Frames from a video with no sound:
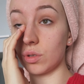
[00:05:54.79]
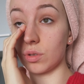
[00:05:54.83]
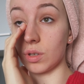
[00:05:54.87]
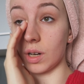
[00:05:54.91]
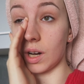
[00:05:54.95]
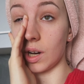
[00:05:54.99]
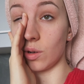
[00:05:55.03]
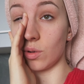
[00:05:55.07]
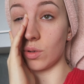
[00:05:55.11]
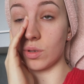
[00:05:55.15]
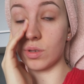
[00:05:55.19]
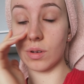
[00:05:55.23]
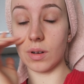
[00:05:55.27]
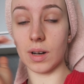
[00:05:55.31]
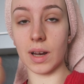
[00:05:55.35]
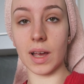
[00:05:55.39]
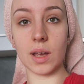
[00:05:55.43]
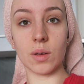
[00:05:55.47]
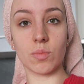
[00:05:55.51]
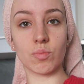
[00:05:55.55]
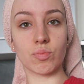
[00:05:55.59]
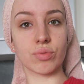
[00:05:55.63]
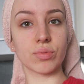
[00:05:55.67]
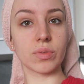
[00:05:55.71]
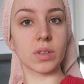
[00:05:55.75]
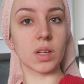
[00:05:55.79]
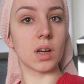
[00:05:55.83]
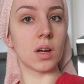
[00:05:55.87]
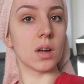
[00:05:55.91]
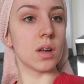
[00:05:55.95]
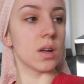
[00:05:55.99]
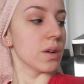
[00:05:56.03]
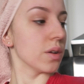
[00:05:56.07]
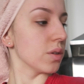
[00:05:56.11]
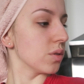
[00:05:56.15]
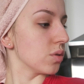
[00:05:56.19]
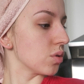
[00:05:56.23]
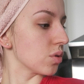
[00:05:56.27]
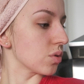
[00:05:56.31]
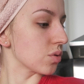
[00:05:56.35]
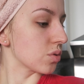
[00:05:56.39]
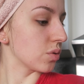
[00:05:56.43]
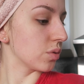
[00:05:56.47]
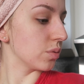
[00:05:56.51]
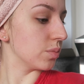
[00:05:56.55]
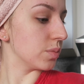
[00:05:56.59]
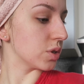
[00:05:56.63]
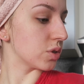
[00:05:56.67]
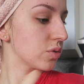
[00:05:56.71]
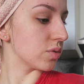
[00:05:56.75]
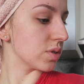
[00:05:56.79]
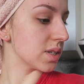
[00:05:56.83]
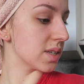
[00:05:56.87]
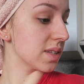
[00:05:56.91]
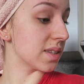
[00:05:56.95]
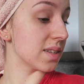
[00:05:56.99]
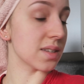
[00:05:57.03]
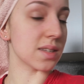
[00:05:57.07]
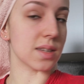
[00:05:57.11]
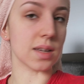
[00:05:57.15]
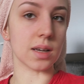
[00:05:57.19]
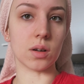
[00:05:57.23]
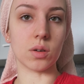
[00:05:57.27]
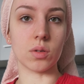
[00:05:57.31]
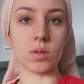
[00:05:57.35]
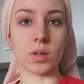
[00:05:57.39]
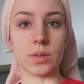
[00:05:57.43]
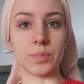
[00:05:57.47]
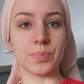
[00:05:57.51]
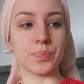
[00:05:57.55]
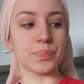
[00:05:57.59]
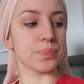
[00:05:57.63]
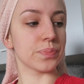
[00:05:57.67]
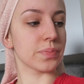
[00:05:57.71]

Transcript: je suis allée au soleil. Deux secondes, mes cheveux étaient secs quoi.